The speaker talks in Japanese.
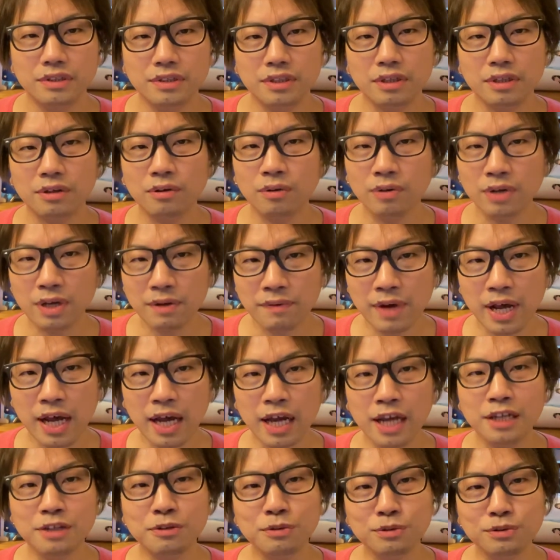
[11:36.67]
でこれは
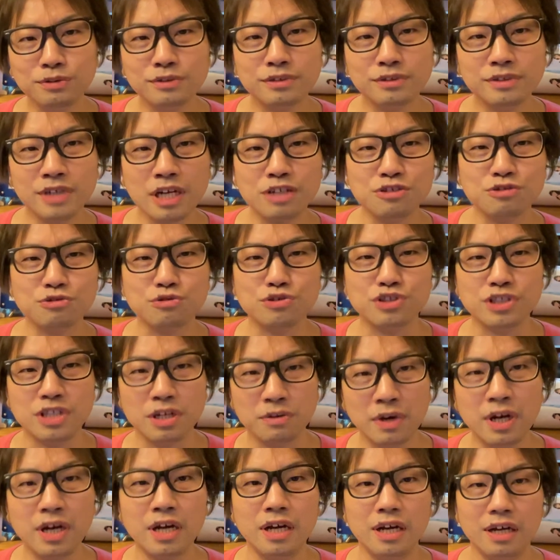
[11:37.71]
アイドル歌手として
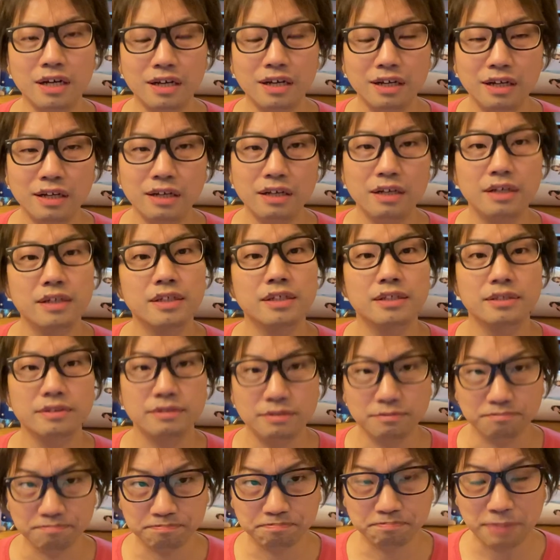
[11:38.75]
は
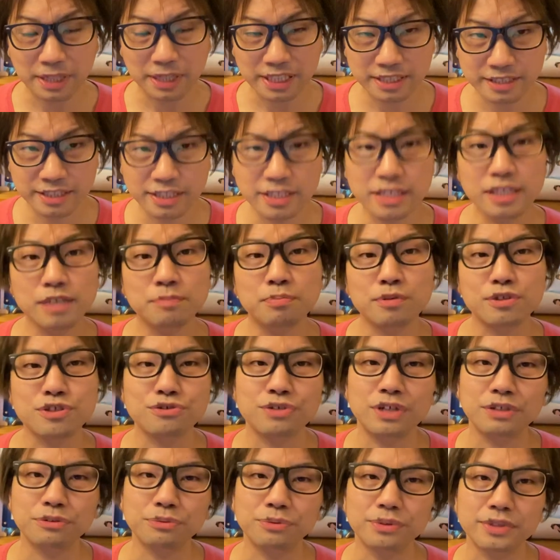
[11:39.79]

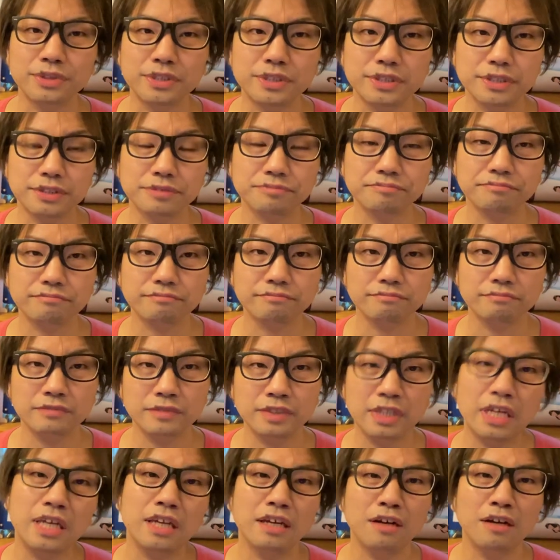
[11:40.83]
バッチリポジションある声です。
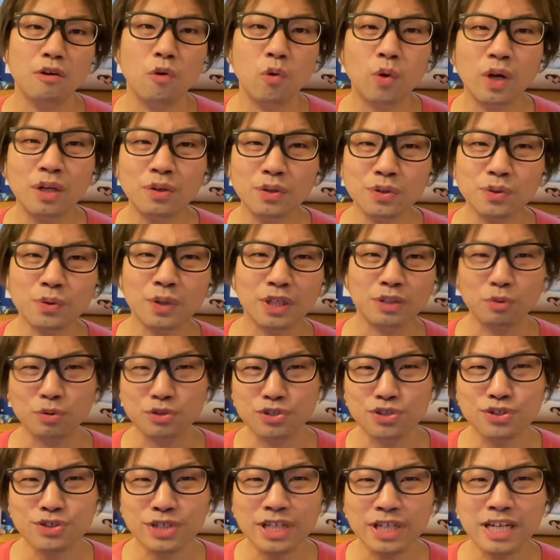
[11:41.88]
で他の人が途
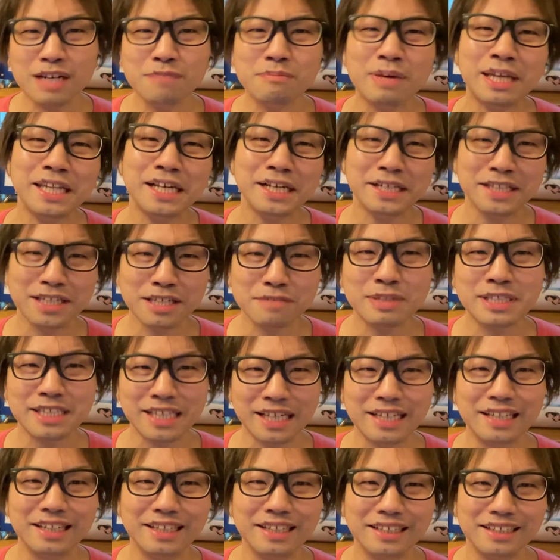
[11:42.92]
中から真似ができま
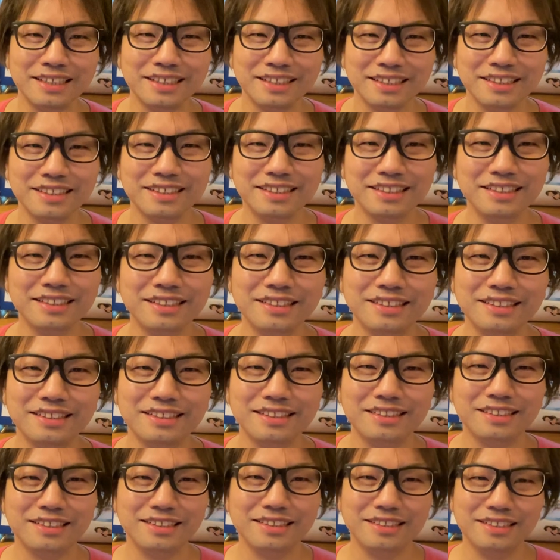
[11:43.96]
せん。
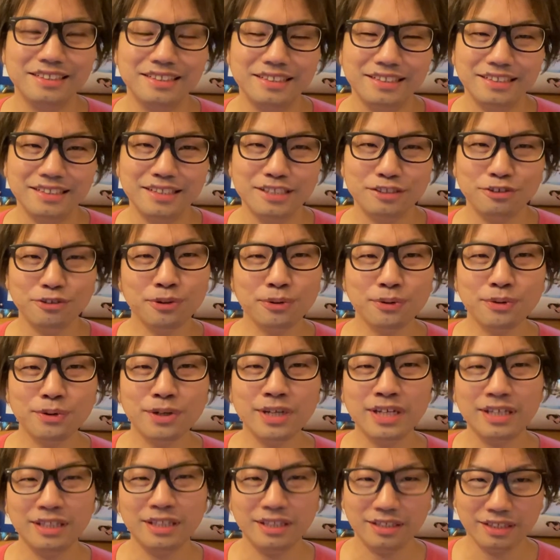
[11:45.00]
でその
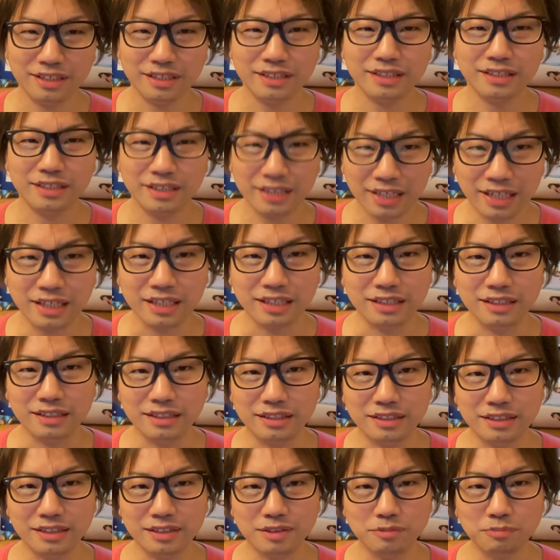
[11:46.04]
声が、
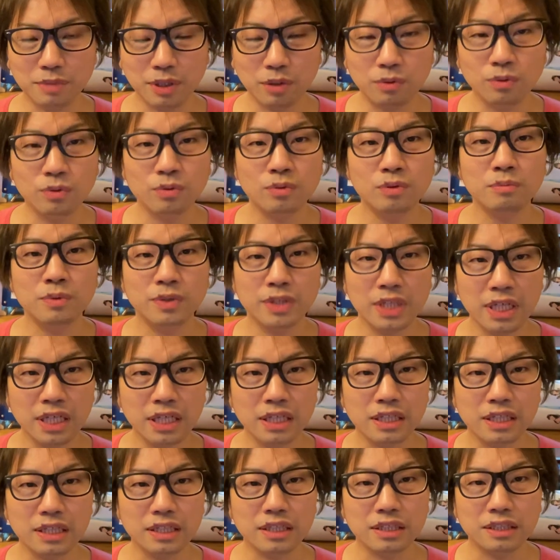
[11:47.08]
まあ、今後も
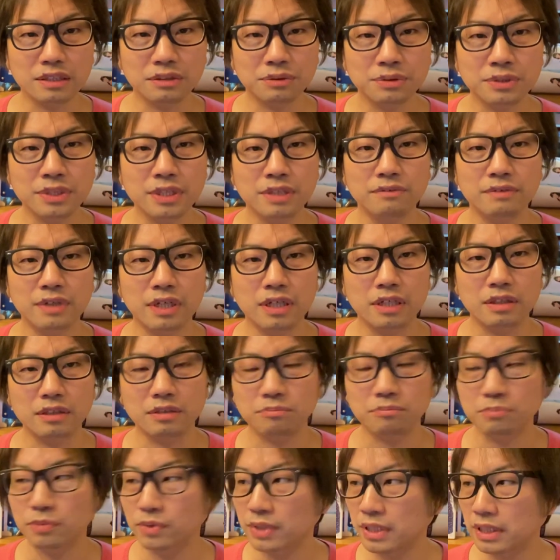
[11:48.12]
ね、本人は
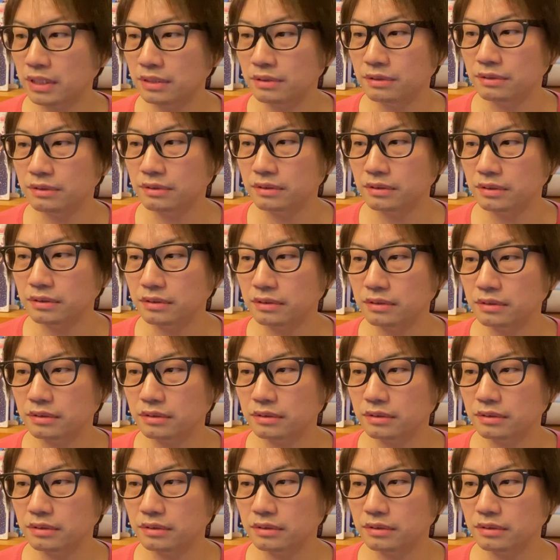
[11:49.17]
モデル、